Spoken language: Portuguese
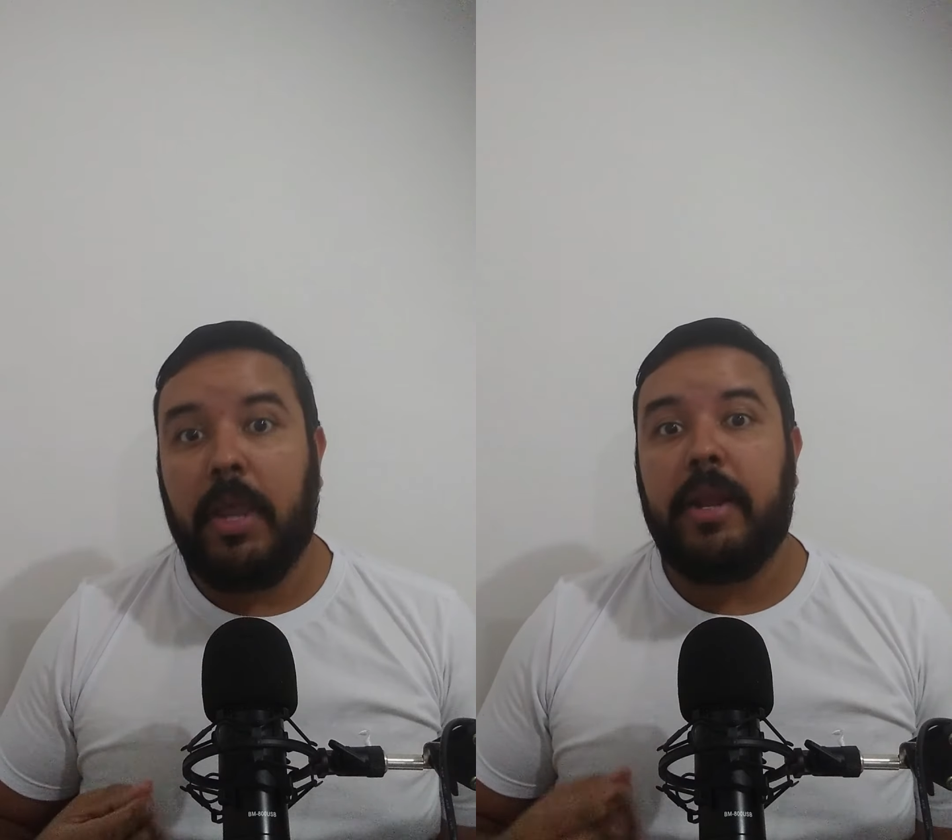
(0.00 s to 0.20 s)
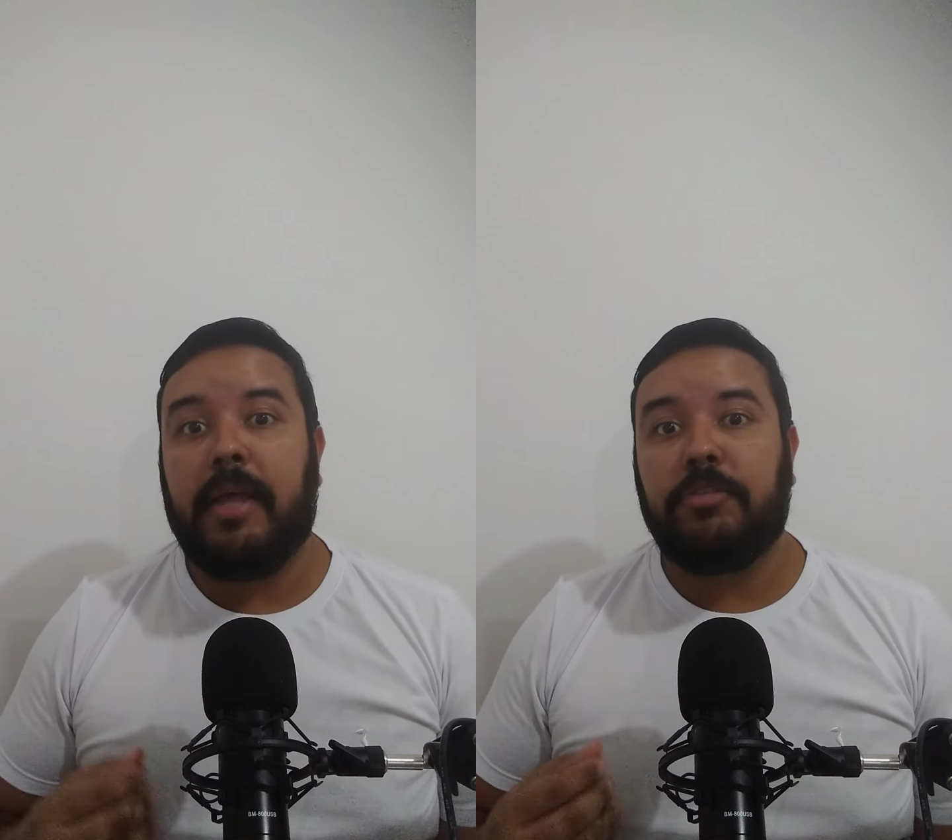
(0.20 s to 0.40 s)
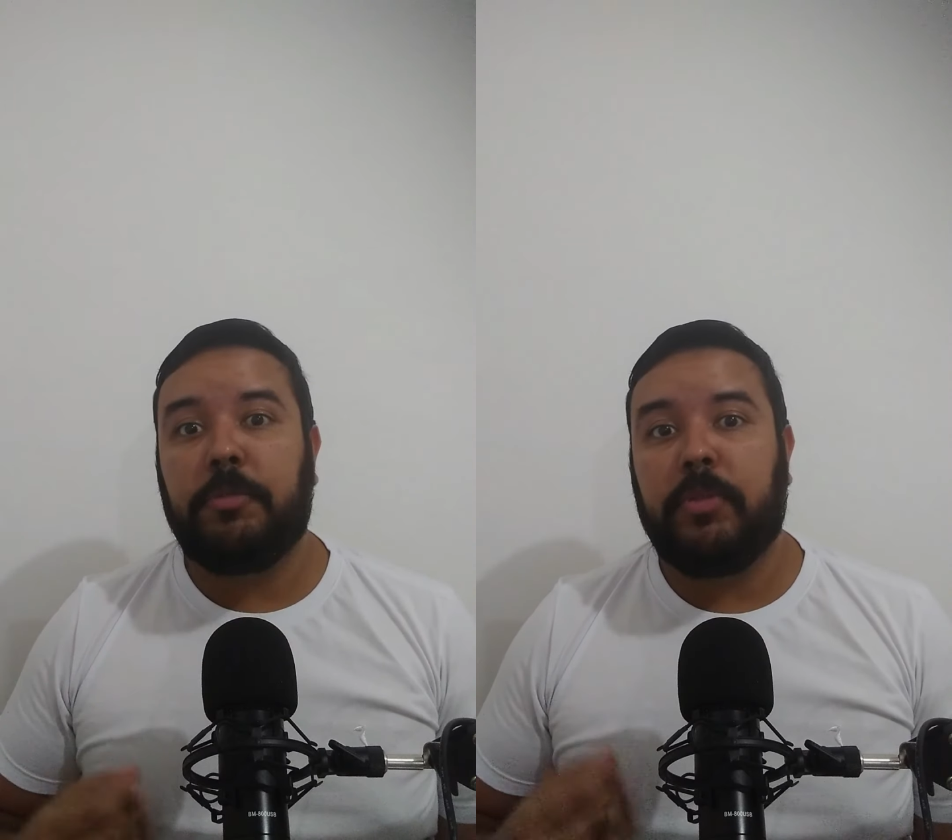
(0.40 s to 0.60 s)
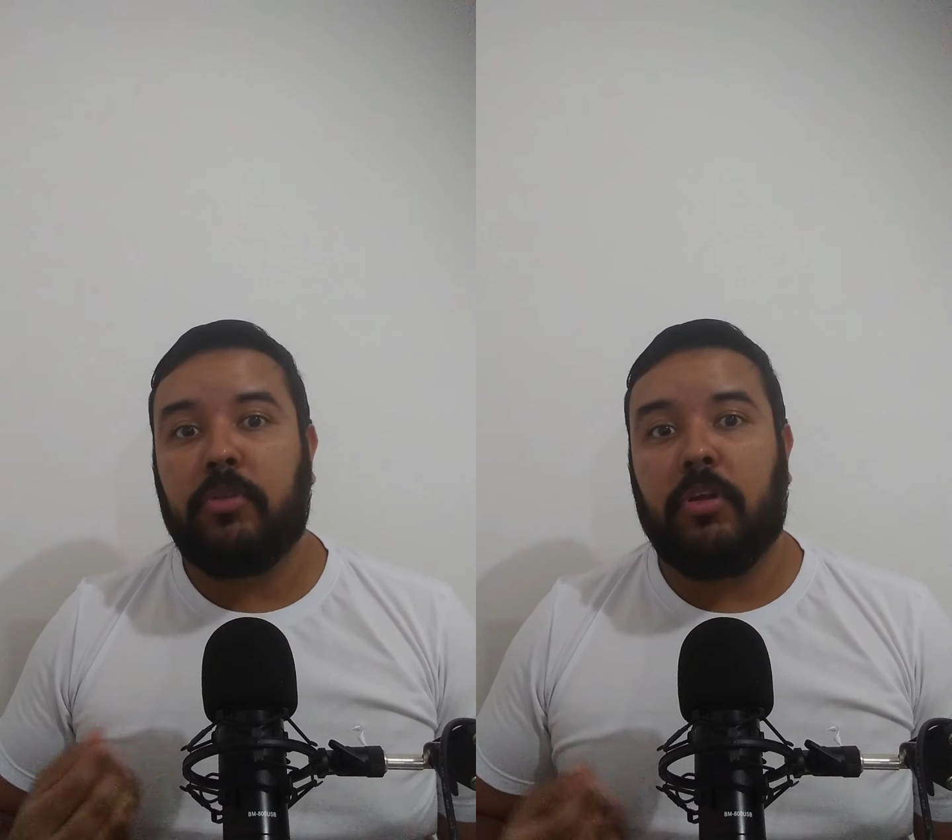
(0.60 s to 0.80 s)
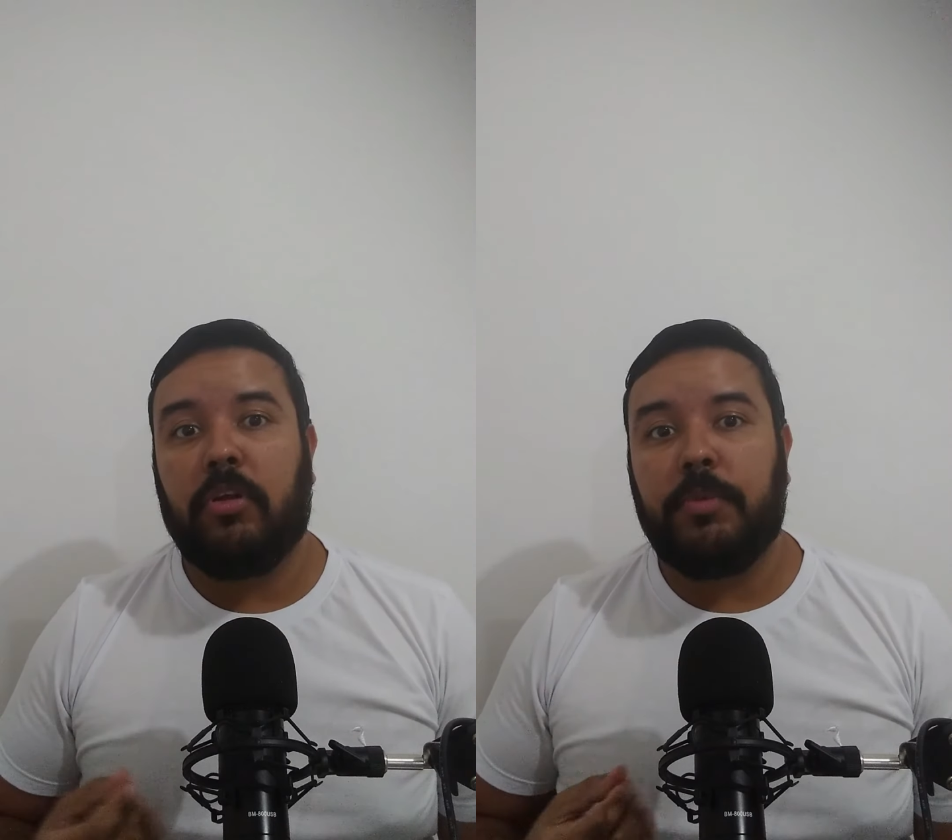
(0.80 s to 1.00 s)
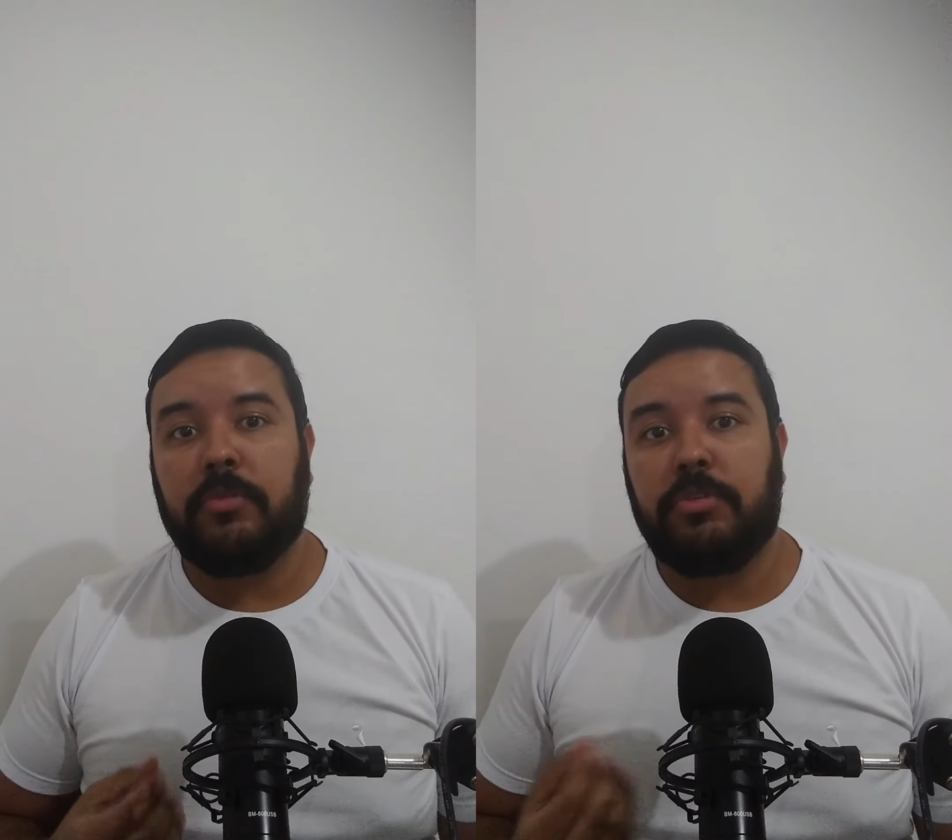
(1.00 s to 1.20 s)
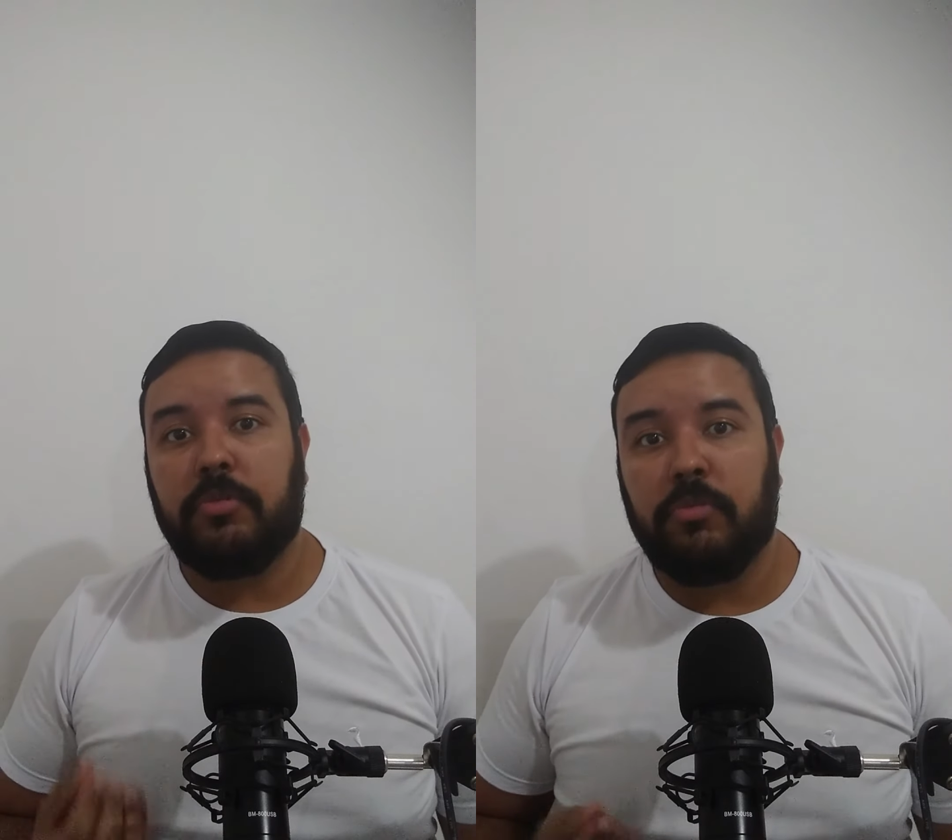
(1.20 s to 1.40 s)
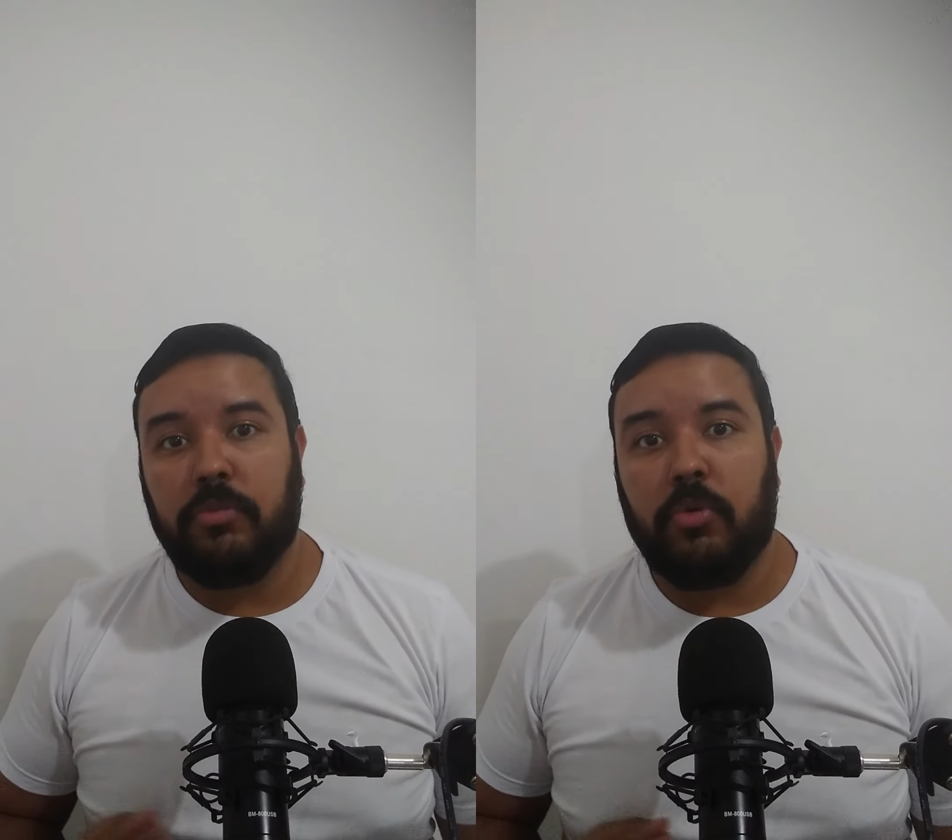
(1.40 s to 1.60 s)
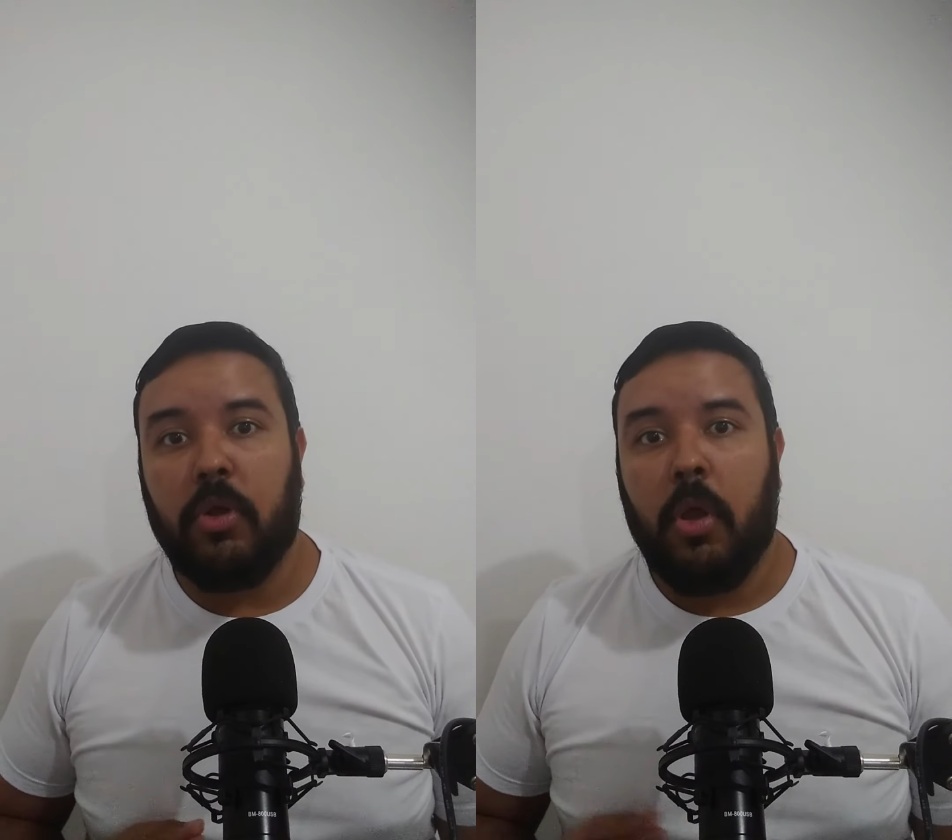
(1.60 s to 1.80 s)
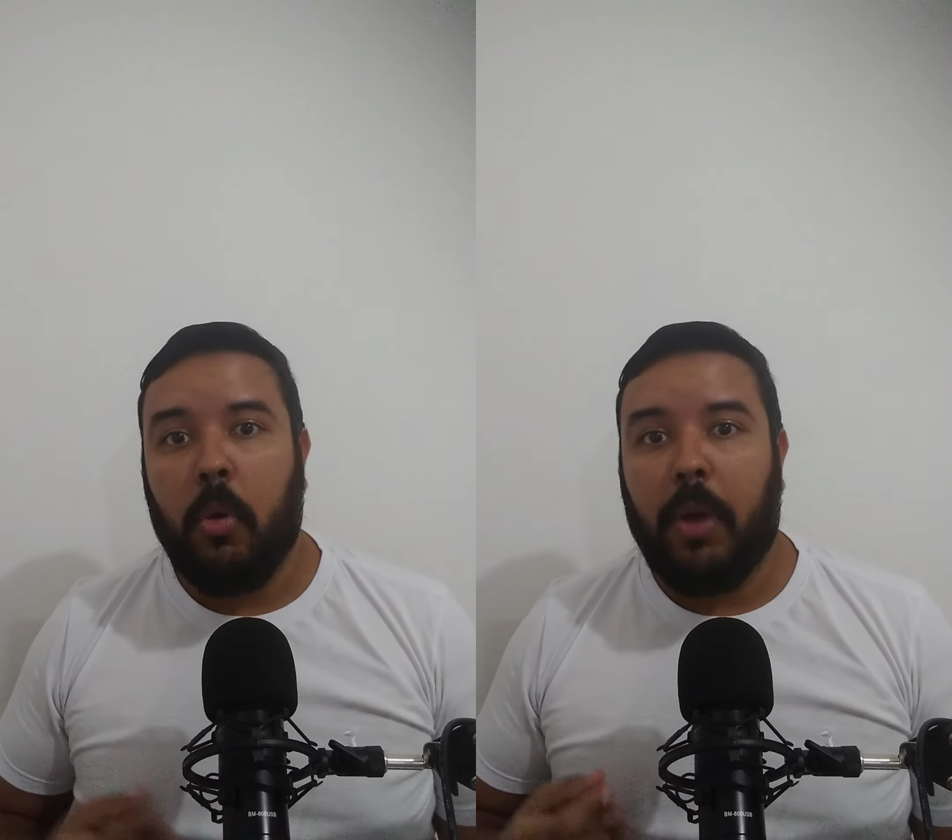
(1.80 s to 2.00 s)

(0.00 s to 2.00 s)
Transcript: No reinado de Ptolomeu II,